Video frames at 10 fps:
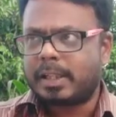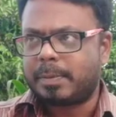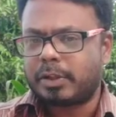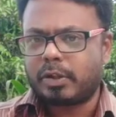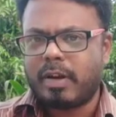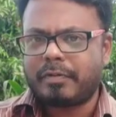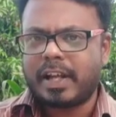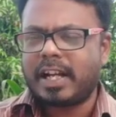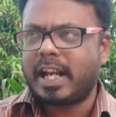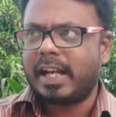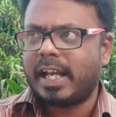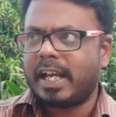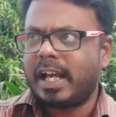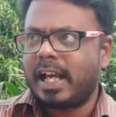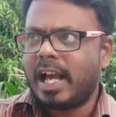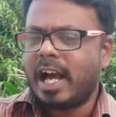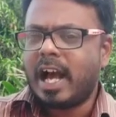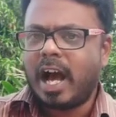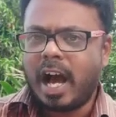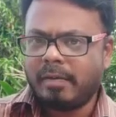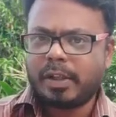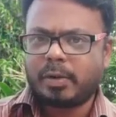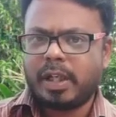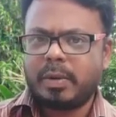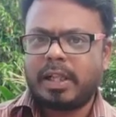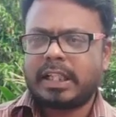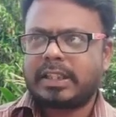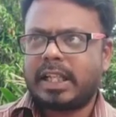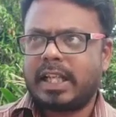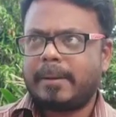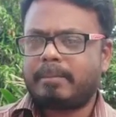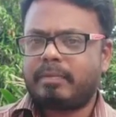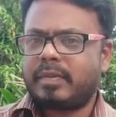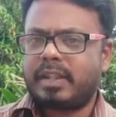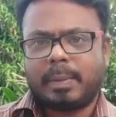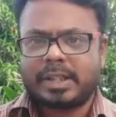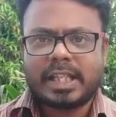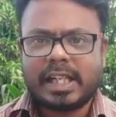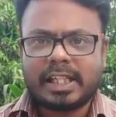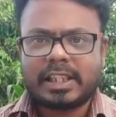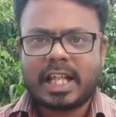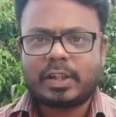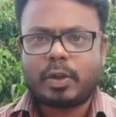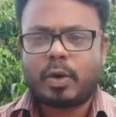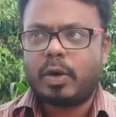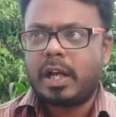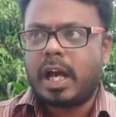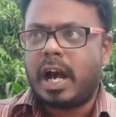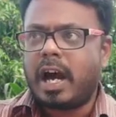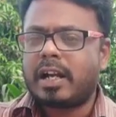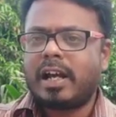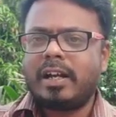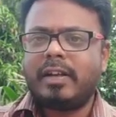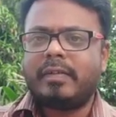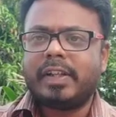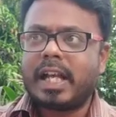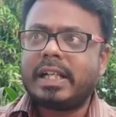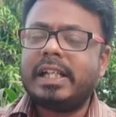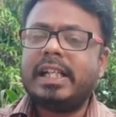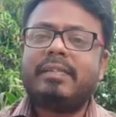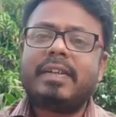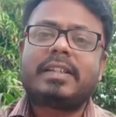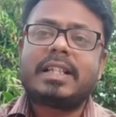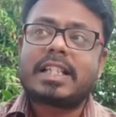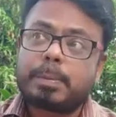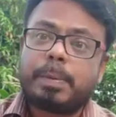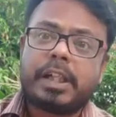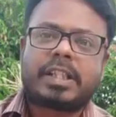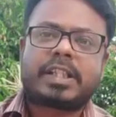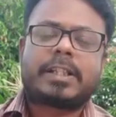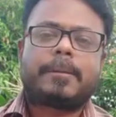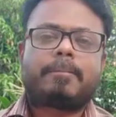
ஸ்பிரிச்சுவல் வார்ஃபேர்னா என்ன ஆவிக்குரிய உலகத்தில் நம்ம சரீரத்தில் தான் இருக்கிறோம் ஆனால் வி ஆர் டீலிங் வித் ஸ்பிரிட்ஸ்